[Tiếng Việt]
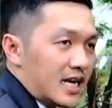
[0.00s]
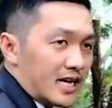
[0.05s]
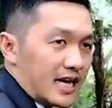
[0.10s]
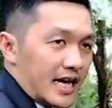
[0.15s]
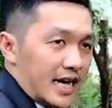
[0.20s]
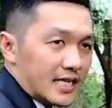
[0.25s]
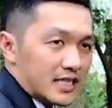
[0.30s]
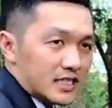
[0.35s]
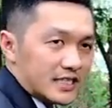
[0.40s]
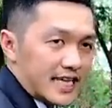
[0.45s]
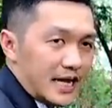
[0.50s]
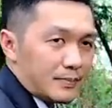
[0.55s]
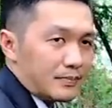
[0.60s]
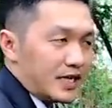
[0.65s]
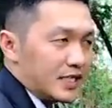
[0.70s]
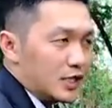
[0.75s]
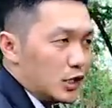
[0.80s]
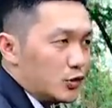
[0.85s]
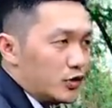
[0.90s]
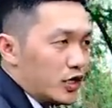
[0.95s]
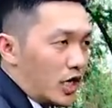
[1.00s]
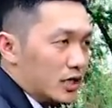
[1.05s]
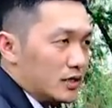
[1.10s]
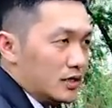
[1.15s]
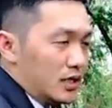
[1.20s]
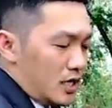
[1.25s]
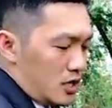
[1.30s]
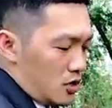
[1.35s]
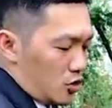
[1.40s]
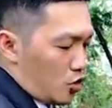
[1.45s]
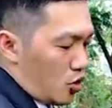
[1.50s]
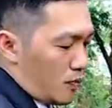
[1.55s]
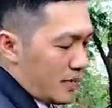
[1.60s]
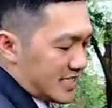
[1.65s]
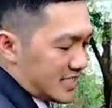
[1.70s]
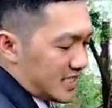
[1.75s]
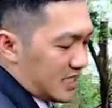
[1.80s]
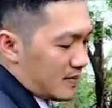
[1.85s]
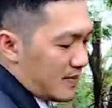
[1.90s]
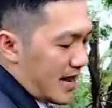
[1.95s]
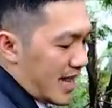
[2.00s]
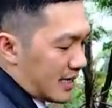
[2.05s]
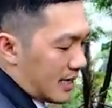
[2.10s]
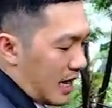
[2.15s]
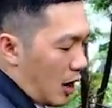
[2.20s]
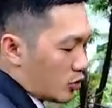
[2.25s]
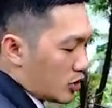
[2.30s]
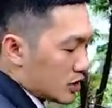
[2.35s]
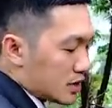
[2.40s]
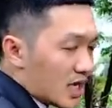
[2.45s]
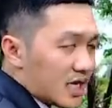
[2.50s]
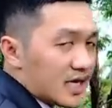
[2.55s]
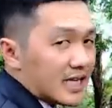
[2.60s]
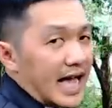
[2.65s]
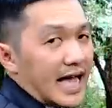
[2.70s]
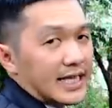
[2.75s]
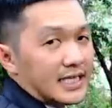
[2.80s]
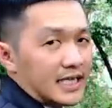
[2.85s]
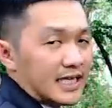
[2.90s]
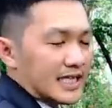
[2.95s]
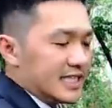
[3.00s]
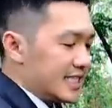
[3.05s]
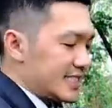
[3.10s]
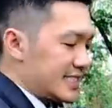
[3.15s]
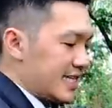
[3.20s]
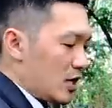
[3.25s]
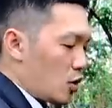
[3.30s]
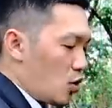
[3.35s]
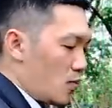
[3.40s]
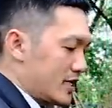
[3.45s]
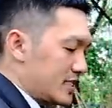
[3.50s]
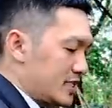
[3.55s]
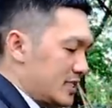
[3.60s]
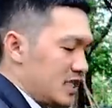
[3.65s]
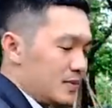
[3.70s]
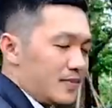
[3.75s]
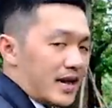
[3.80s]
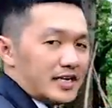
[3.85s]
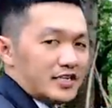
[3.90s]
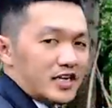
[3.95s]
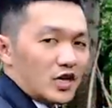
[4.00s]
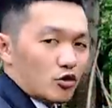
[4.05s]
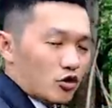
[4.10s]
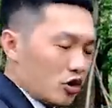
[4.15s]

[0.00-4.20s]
là cái trang bị tiêu chuẩn của Mercedes-Benz hầu như tất cả những cái chiếc xe của Mercedes-Benz đều